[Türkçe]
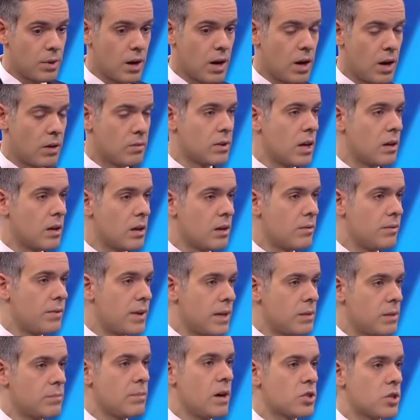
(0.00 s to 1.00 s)
Paul'a
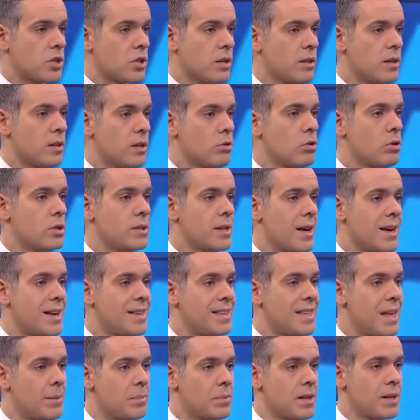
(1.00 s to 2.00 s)
Fed Başkanı'na
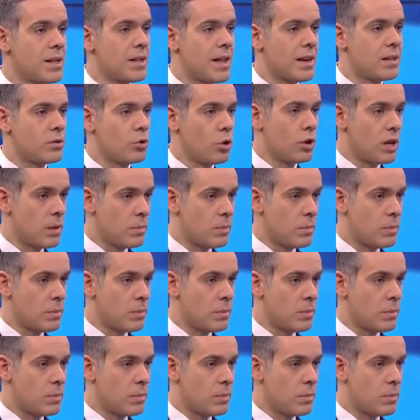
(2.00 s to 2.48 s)
gösterdiği tepkiler